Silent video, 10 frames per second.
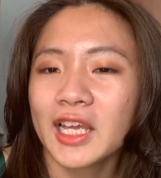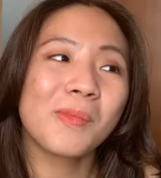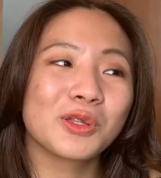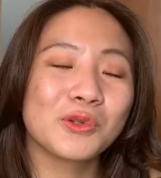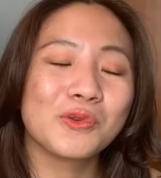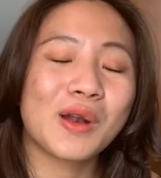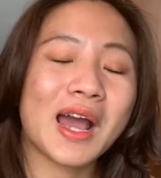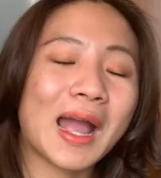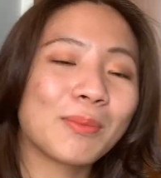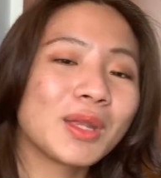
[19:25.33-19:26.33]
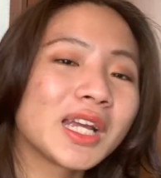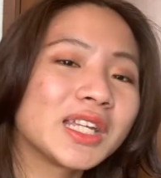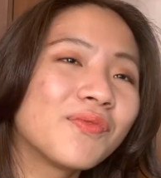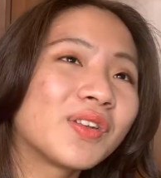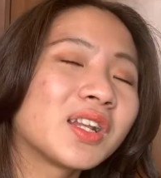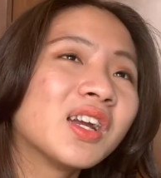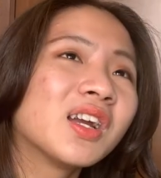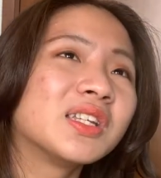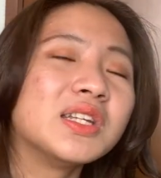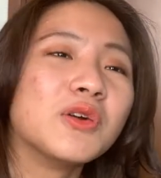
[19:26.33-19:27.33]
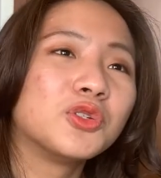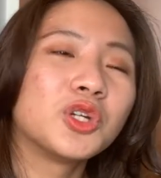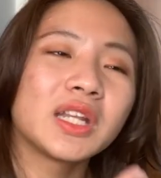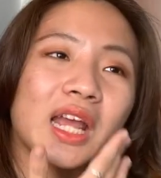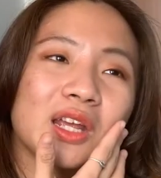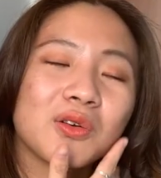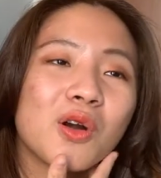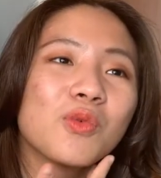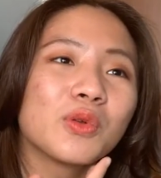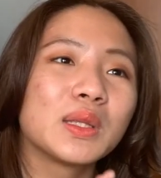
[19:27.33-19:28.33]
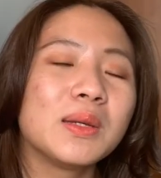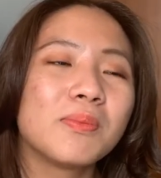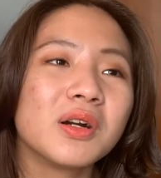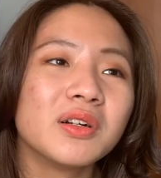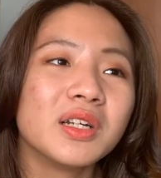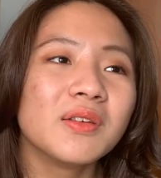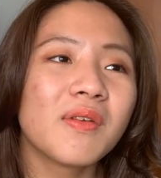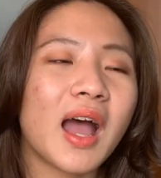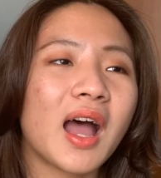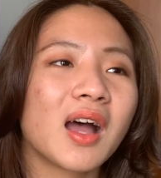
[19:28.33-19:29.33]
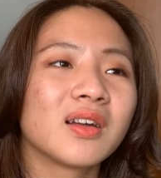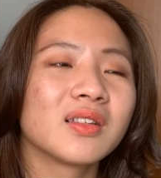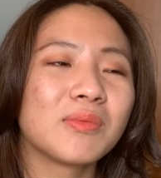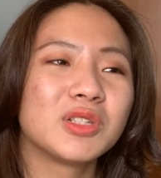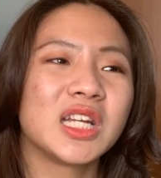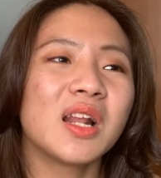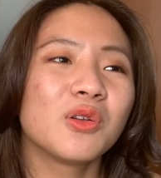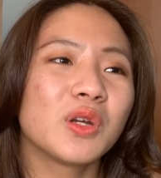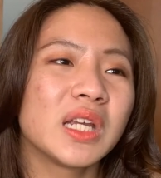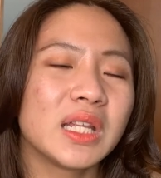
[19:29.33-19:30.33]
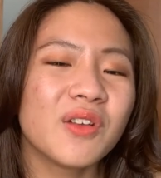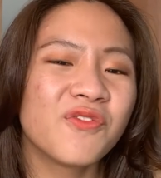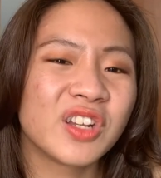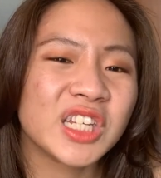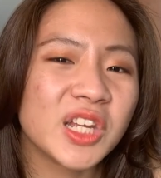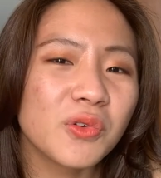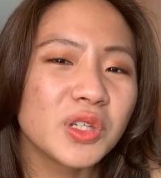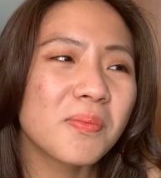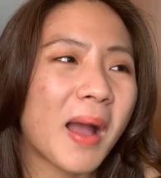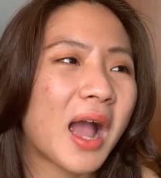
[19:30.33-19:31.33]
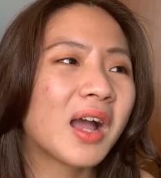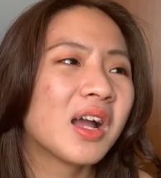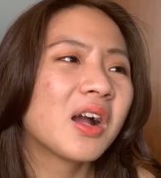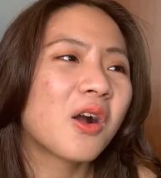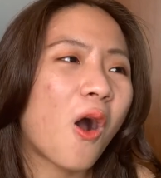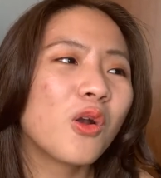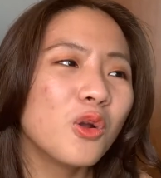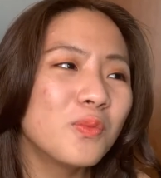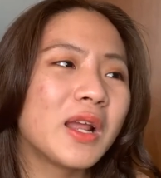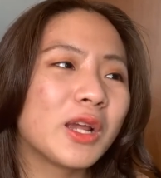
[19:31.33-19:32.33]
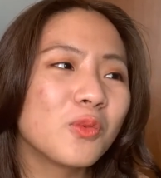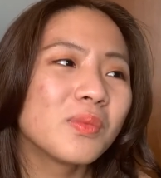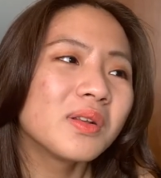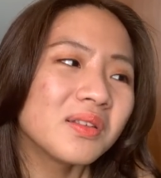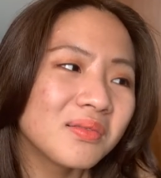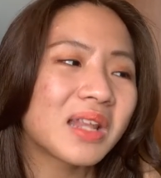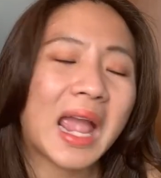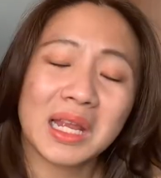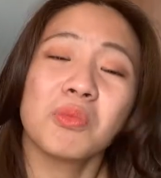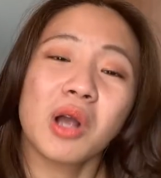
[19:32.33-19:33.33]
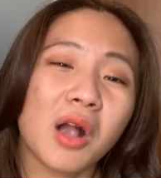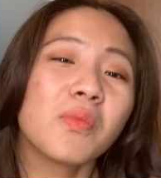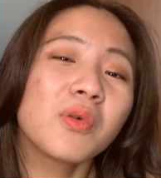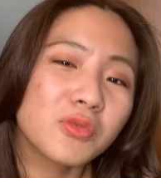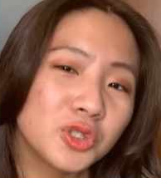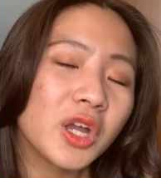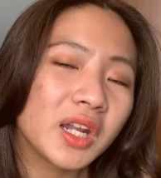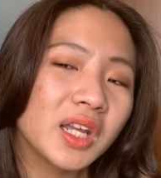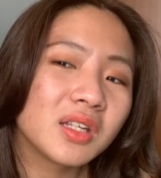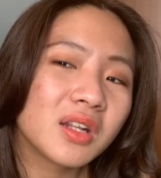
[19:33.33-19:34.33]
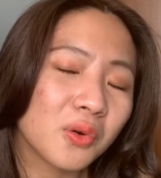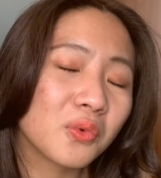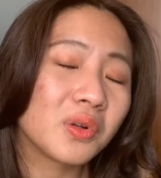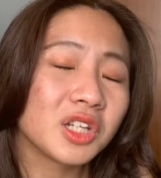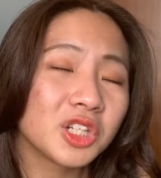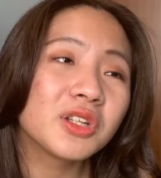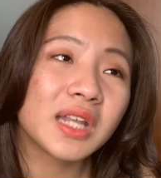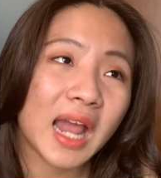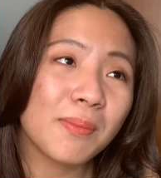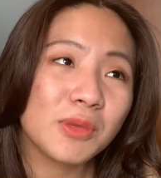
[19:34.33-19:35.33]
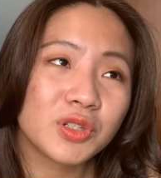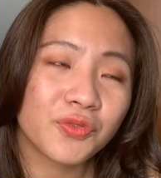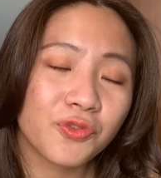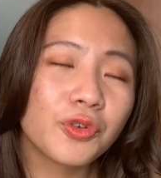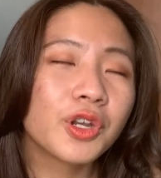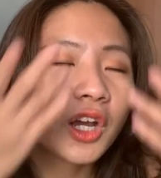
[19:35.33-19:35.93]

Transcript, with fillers: mặc dù là cảm giác cái nhân vật nhiều chuyện này không có gì mới và thậm chí là đôi khi rất phiền nhiễu nhưng mà có lúc đấy cũng thành cả một câu chuyện đấy như là cuốn Good Night Beautiful